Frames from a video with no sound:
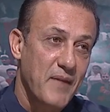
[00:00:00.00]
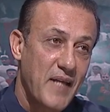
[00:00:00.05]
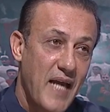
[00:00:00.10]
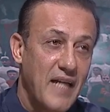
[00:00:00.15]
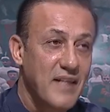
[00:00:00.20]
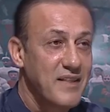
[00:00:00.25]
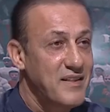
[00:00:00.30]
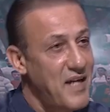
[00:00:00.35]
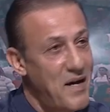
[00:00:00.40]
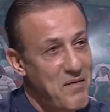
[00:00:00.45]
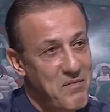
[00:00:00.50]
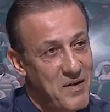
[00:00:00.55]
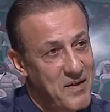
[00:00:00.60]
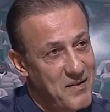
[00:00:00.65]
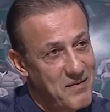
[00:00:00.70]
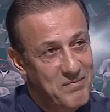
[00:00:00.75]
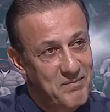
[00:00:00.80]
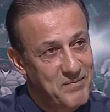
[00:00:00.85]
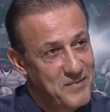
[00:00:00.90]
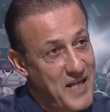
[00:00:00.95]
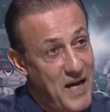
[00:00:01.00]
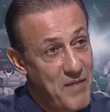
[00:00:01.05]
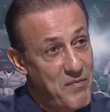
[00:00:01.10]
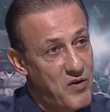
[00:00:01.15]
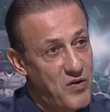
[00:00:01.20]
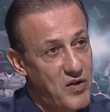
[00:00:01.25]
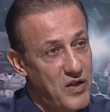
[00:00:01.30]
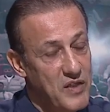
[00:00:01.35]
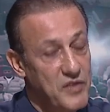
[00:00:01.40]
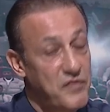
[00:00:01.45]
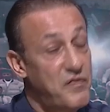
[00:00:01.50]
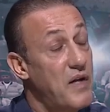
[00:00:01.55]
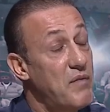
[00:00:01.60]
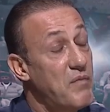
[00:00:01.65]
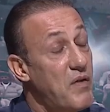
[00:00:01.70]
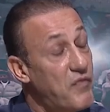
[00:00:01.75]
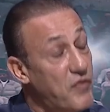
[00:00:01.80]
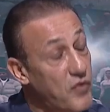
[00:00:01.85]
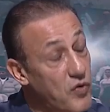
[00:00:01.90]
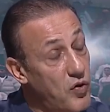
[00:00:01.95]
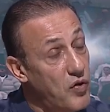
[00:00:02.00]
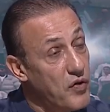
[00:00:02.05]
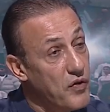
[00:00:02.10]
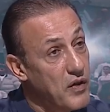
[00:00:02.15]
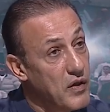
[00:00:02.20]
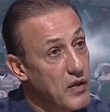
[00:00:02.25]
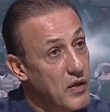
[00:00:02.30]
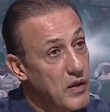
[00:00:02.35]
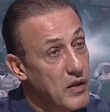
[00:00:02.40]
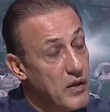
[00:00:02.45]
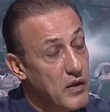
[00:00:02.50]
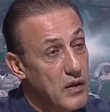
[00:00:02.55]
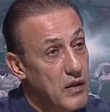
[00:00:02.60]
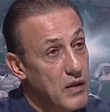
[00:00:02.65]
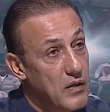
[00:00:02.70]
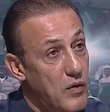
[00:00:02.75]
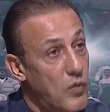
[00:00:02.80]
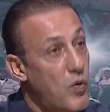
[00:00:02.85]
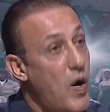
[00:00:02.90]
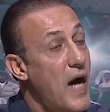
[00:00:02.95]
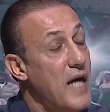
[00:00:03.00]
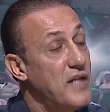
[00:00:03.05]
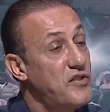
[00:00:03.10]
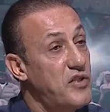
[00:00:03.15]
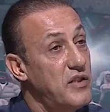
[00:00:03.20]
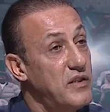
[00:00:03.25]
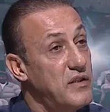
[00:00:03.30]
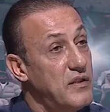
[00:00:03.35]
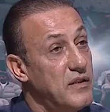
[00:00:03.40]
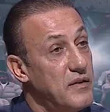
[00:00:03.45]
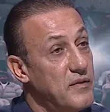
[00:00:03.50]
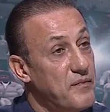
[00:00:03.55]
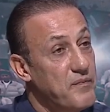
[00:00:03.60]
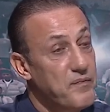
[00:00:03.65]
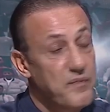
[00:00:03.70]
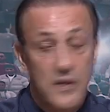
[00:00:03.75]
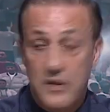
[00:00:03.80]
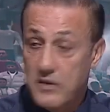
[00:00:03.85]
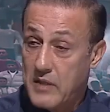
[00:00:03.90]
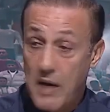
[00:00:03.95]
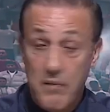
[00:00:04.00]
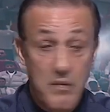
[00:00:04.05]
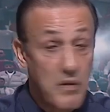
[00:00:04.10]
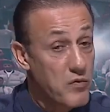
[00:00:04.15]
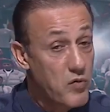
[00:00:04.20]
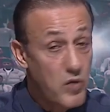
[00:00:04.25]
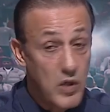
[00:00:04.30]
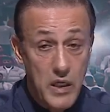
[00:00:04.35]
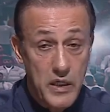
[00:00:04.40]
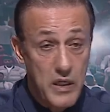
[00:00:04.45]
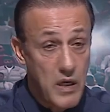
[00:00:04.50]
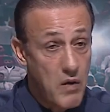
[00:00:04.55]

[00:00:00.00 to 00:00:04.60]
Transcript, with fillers: يعني صعبه صعبه كلش فالمفروض صعبة من أي ناحية؟ صعبة من كل